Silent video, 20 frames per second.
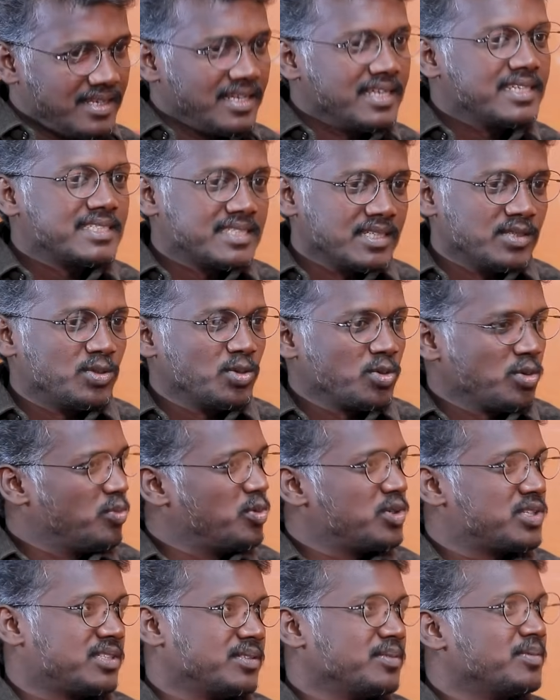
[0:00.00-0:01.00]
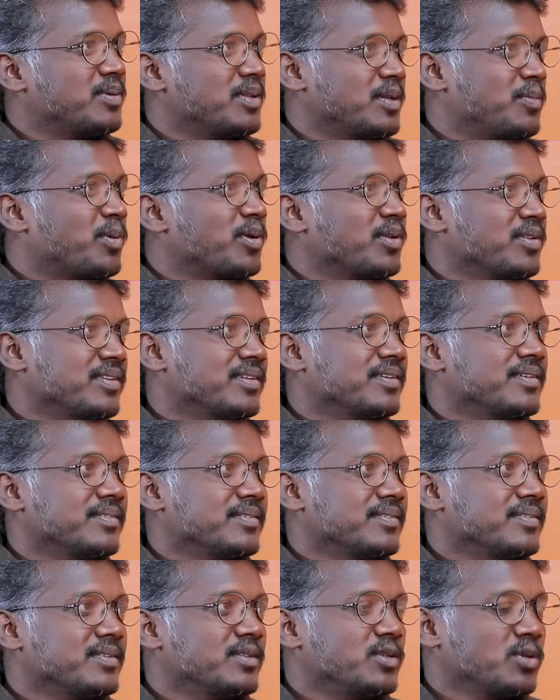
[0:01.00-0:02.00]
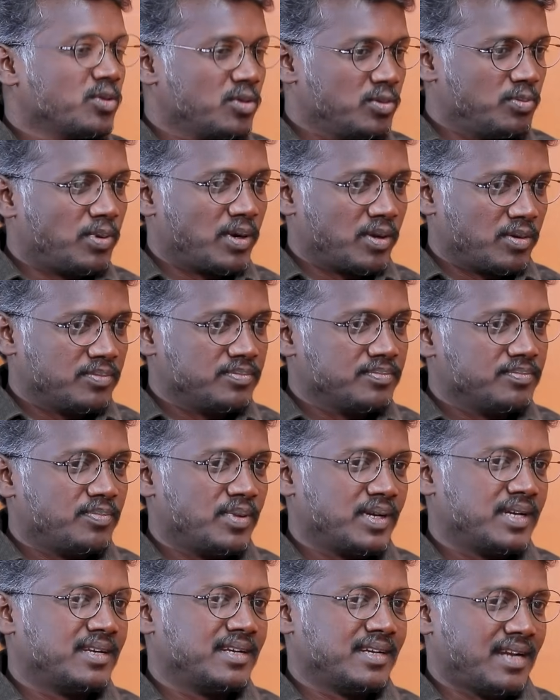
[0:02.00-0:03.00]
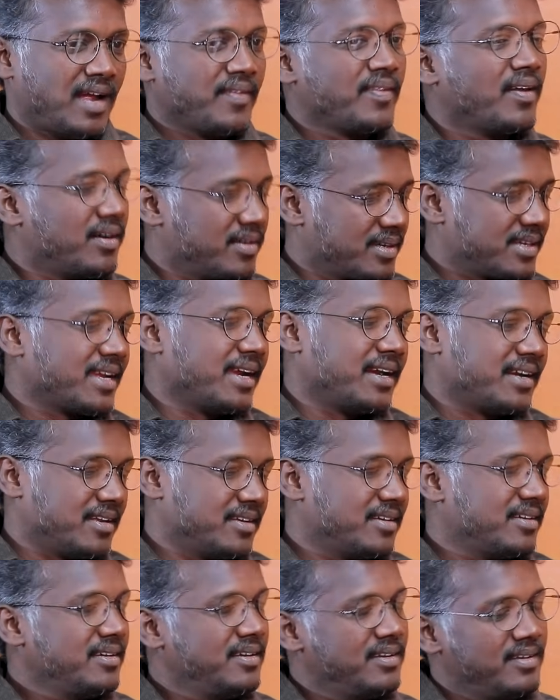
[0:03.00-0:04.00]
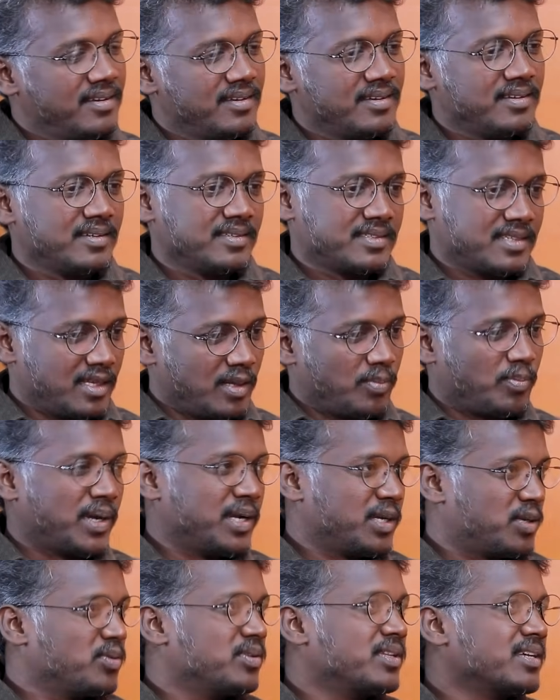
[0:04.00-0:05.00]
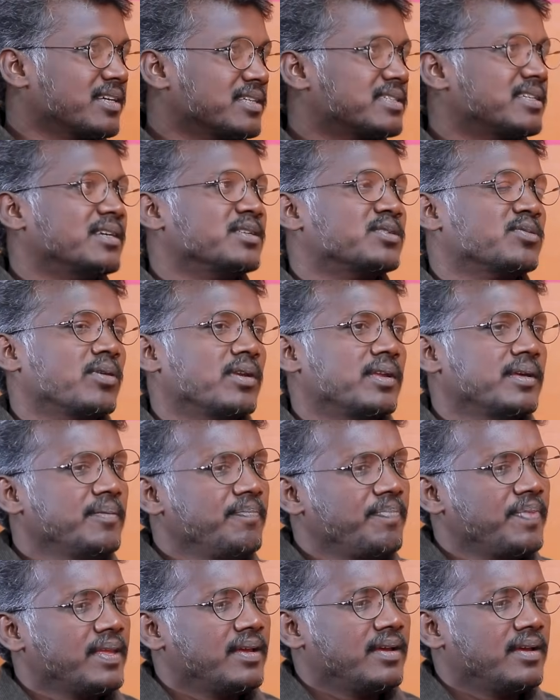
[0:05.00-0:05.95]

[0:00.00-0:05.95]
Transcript: நெக்ஸ்ட்டு துருவ முடிச்சுட்டு வந்த படம் தான் துருவ படம் போயிட்டு நான் தான் கேட்டேன் சார் பண்ணிட்டு வந்துடுறேன் சார் சொல்லி